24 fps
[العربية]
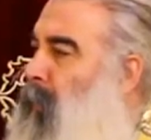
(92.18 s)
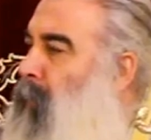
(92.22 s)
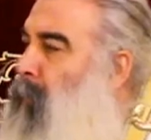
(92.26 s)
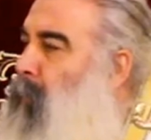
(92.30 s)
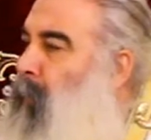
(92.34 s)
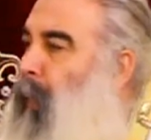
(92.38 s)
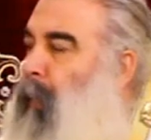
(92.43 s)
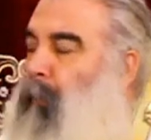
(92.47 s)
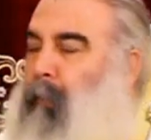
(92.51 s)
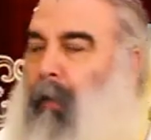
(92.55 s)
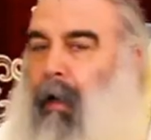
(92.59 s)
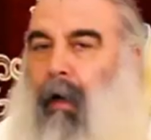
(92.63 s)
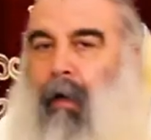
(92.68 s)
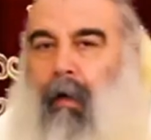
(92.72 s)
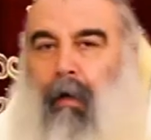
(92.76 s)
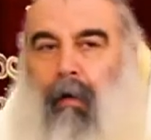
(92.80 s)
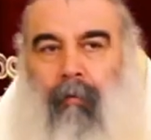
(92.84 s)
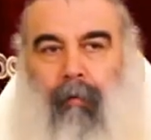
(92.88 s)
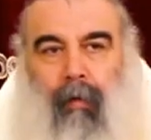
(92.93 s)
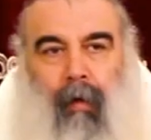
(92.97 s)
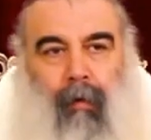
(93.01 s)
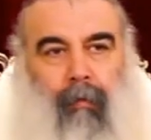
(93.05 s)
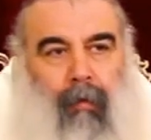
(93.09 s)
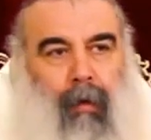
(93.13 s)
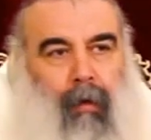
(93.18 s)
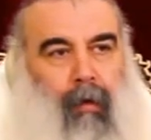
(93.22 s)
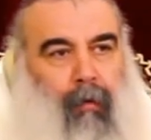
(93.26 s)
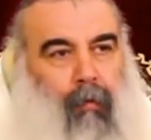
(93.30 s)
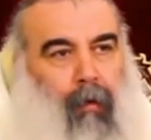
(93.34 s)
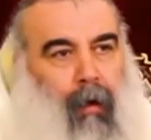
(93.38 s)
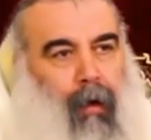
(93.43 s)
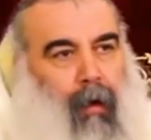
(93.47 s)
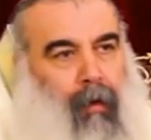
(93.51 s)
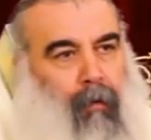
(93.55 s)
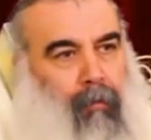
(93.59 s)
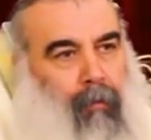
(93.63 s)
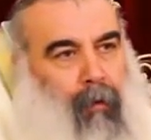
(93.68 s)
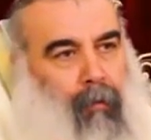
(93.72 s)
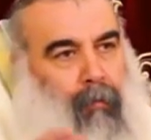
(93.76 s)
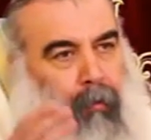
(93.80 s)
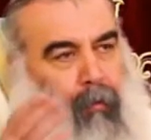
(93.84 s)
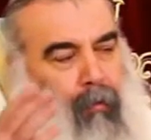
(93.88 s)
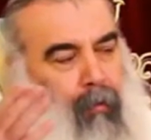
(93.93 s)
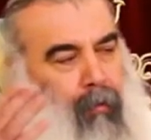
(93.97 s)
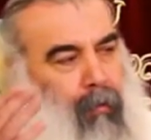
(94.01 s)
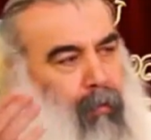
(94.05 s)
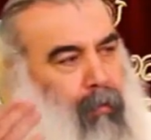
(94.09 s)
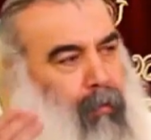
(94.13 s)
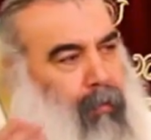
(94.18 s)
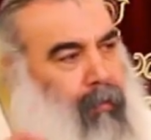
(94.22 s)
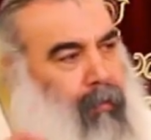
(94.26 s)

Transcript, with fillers: ما بنعرف ايمت الواحد بيموت